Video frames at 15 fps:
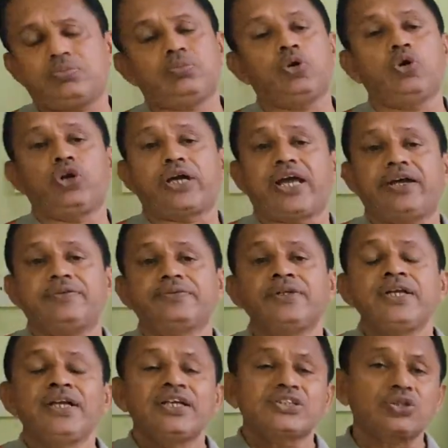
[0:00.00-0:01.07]
போர்டுங்க
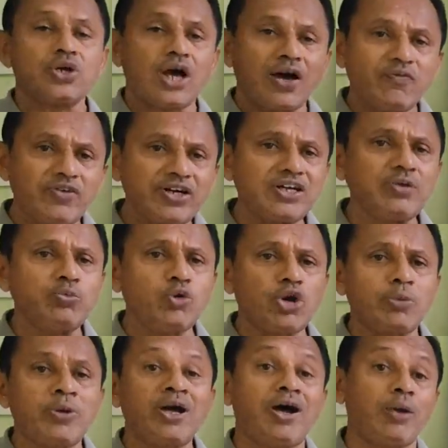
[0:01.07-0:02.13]
ஸோ அவங்க
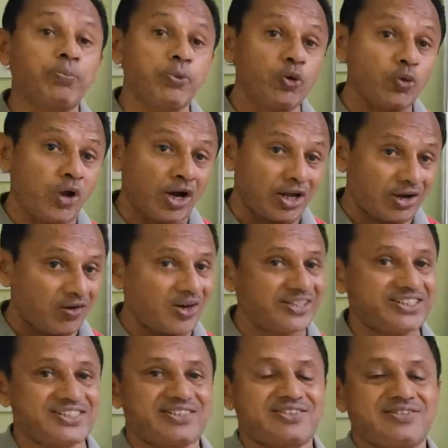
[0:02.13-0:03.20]
மூலமாக அப்ரூவ் ஆன
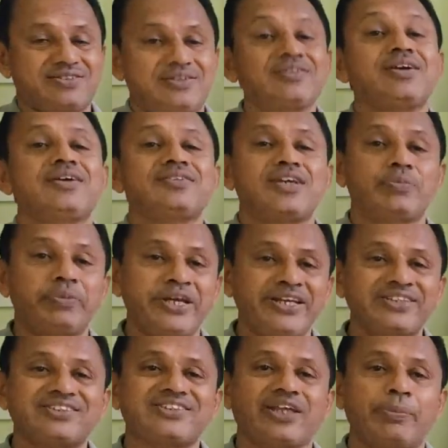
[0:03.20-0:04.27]
காலேஜஸ் தட்
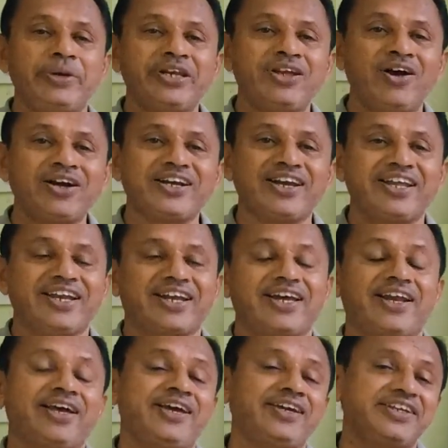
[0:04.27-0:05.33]
மீன்ஸ் தமிழ்நாட்டில்
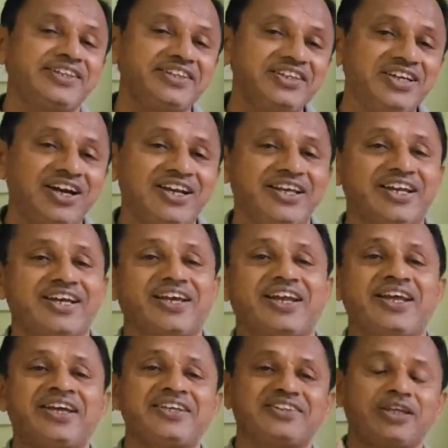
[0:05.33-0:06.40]
இருக்கிற இந்தியாவில் இருக்கிற
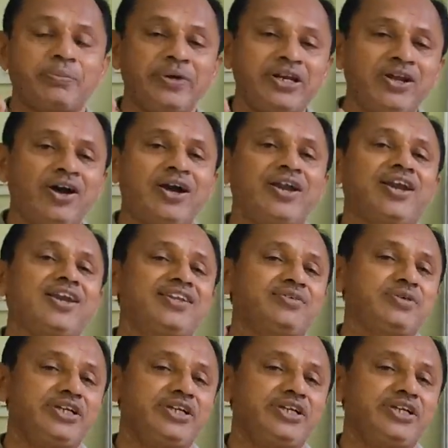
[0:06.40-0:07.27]
தமிழ்நாடு அல்லது